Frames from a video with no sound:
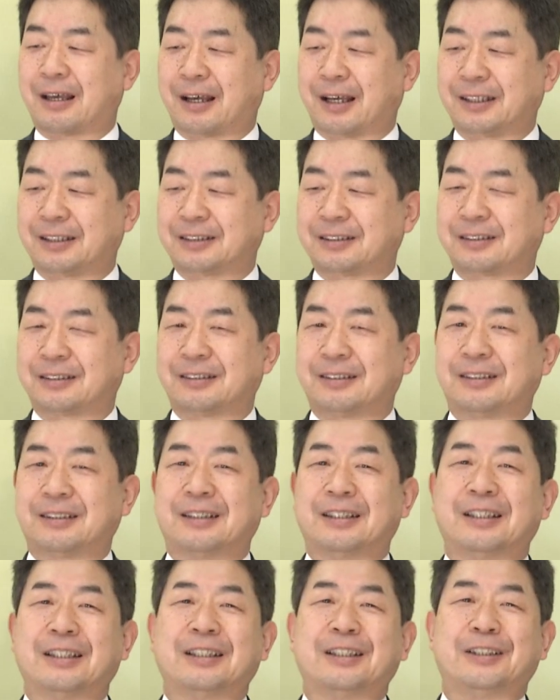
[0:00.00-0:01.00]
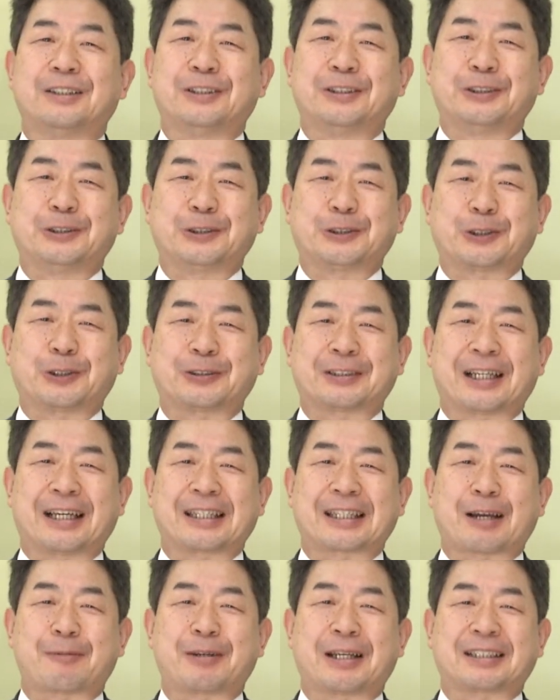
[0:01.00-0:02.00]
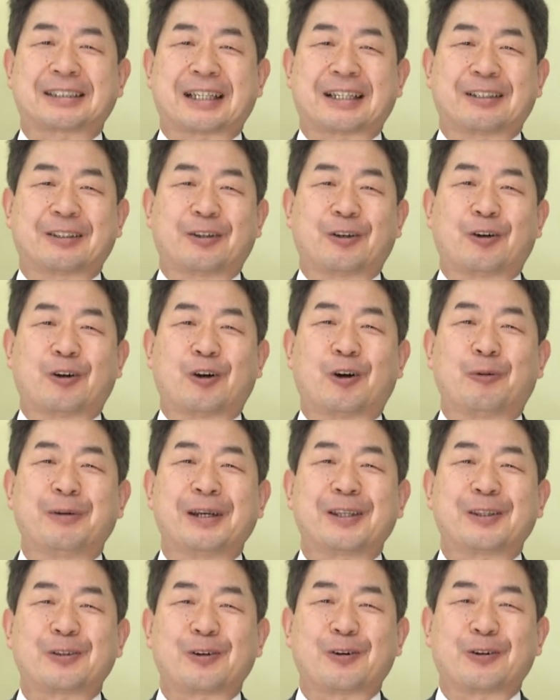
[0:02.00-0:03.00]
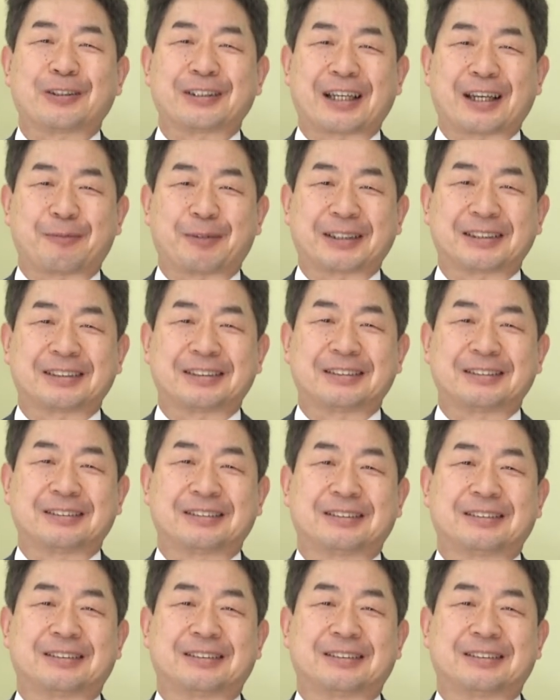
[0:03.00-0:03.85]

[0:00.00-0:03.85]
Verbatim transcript: はい優勝された皆さんおめでとうございます